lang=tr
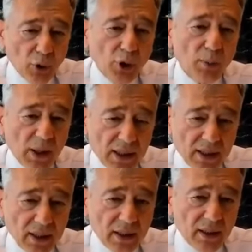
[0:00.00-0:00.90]

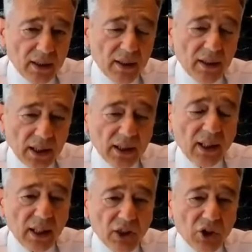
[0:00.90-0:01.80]
görmenizi e, ya da
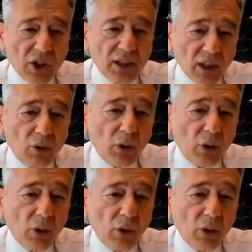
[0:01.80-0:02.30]
geleceğe daha